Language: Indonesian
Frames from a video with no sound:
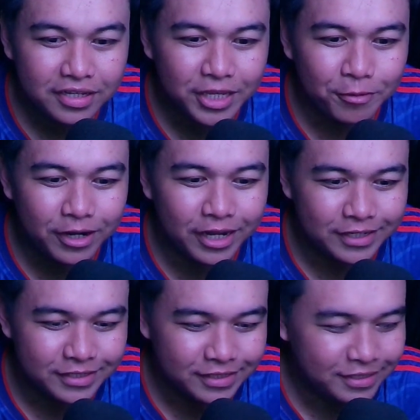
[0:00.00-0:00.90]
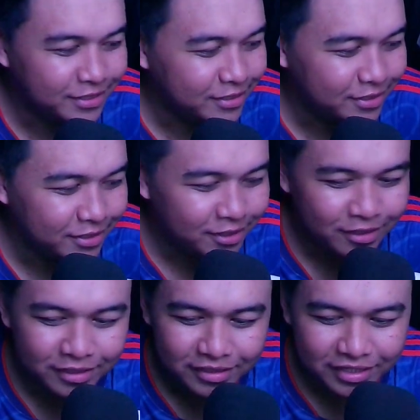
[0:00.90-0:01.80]
Gimana guys?
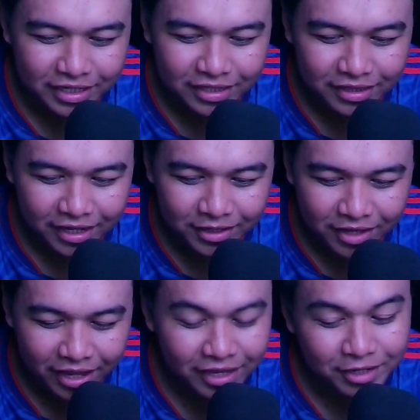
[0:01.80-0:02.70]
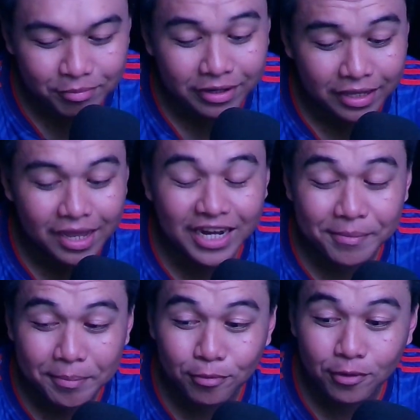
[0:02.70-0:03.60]
Kita di, hanya diberikan
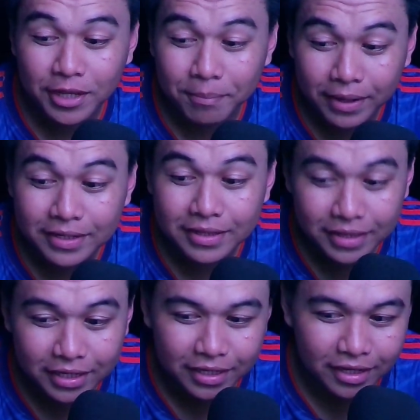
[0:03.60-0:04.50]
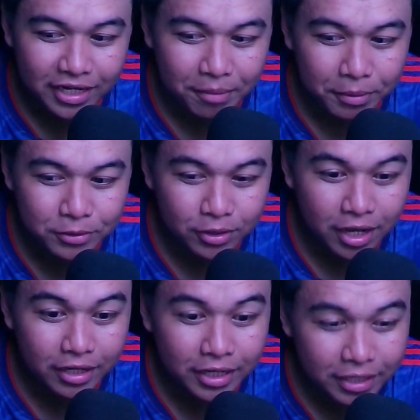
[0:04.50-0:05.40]
55 detik ya di episode
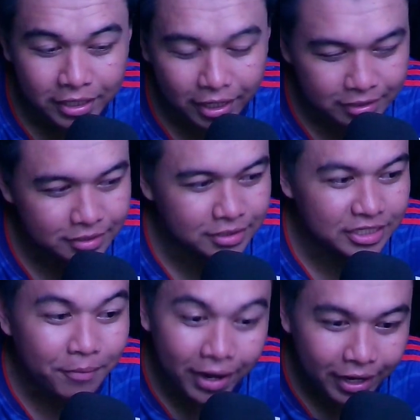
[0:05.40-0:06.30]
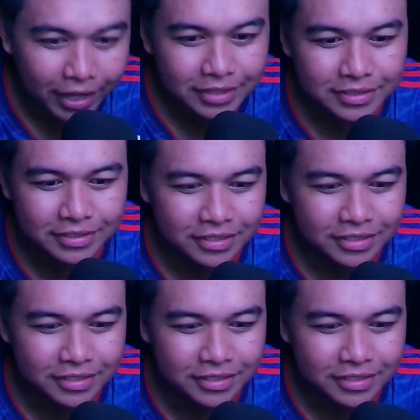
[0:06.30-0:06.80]
kali ini guys. Gimana guys?